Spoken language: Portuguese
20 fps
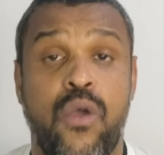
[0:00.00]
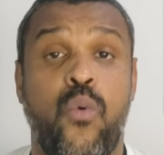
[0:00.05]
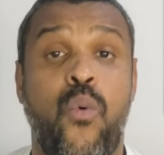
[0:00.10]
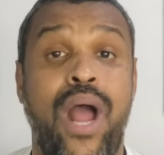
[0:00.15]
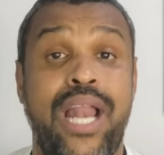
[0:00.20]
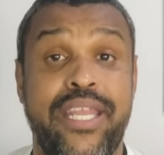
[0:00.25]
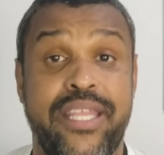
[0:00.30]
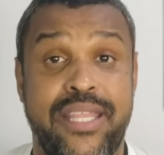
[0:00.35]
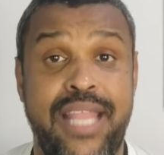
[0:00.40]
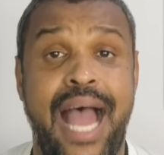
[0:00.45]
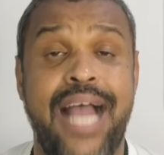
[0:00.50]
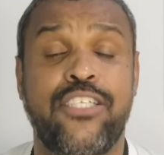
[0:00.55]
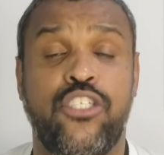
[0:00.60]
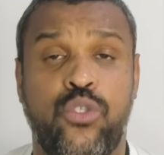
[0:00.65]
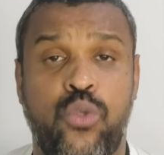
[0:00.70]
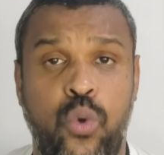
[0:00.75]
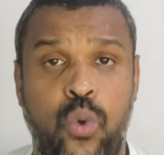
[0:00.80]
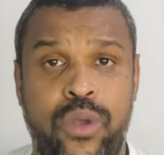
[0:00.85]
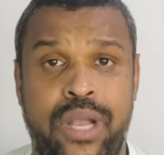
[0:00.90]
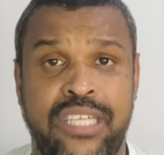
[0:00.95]

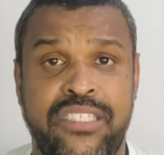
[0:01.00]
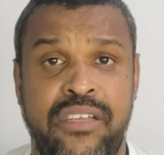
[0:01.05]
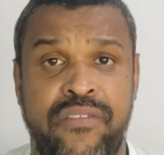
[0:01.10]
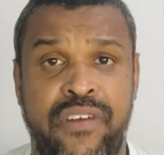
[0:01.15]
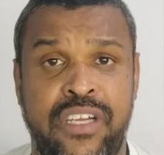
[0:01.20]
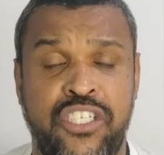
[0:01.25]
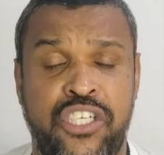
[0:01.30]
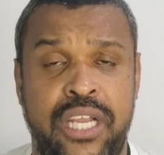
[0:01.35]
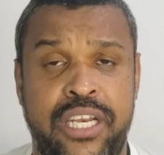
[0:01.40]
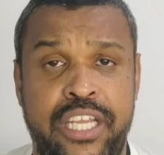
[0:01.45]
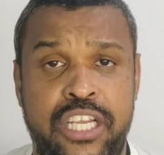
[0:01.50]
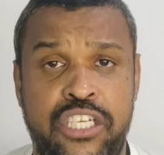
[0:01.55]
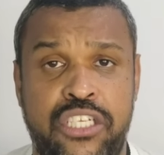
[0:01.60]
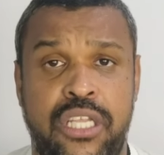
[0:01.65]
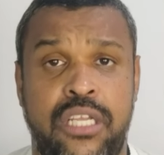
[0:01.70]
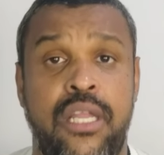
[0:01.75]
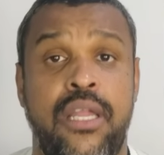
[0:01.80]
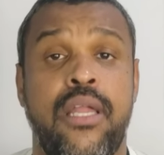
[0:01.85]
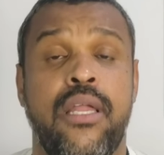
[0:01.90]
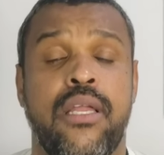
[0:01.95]
Qualidade do Lucas
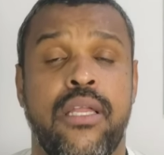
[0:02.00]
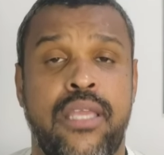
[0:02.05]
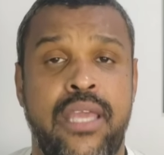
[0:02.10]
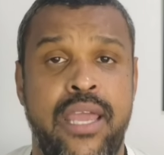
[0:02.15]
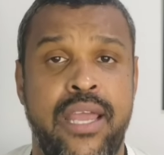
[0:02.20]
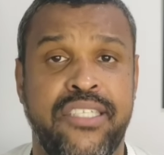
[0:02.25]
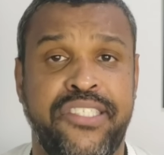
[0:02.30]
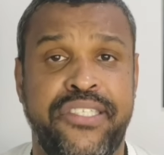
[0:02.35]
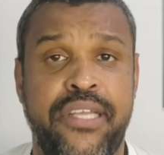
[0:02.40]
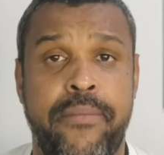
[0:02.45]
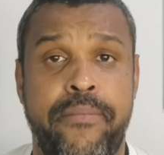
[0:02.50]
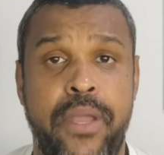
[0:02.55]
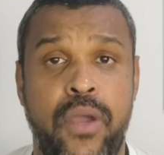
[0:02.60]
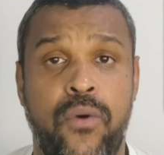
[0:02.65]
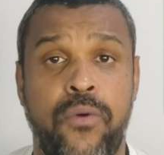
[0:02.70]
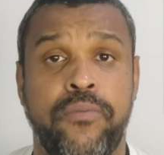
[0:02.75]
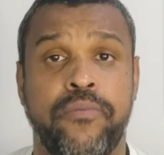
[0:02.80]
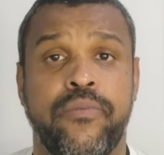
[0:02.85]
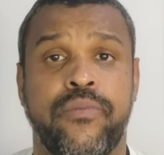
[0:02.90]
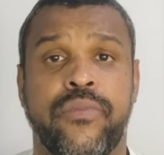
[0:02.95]
Evangelista, que
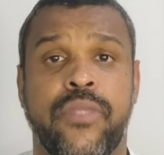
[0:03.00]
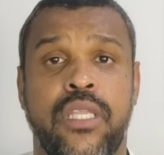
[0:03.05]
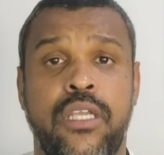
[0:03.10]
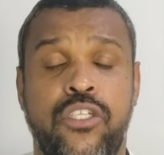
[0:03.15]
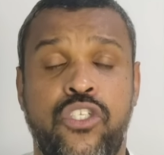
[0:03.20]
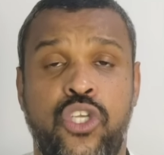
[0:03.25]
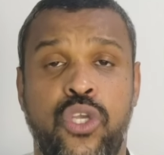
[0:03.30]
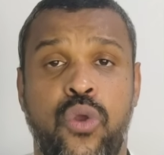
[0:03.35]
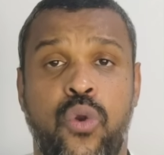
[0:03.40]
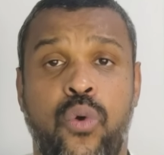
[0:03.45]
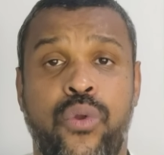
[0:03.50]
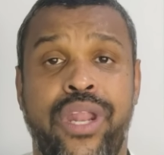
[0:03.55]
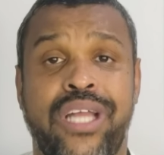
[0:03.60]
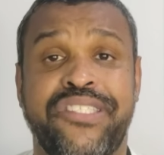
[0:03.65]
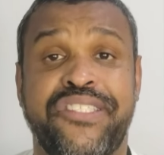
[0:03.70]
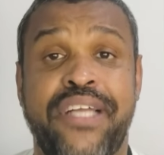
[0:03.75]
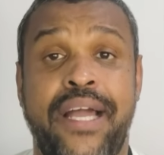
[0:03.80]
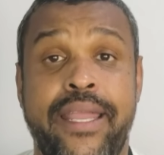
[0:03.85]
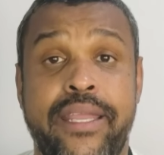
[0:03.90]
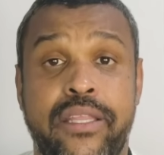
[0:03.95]
recebeu e tirou na
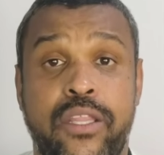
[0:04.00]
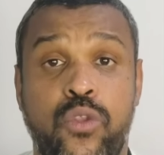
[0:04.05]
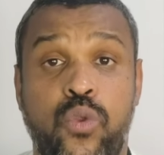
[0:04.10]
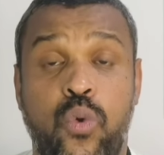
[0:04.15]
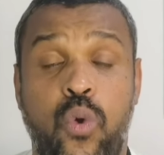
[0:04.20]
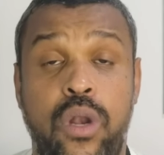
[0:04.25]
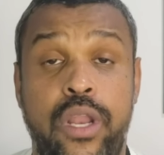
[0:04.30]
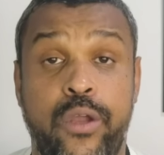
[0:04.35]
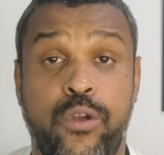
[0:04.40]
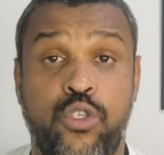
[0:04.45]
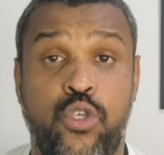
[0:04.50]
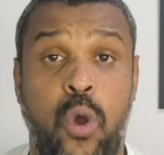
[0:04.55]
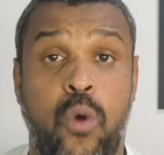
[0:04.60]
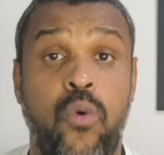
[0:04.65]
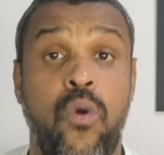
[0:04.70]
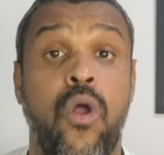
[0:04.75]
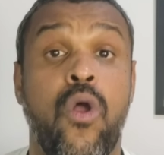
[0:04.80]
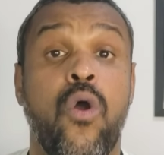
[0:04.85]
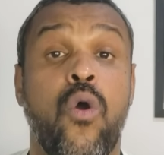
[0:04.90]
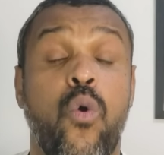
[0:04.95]
saída do goleiro
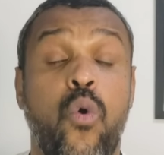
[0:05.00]
John.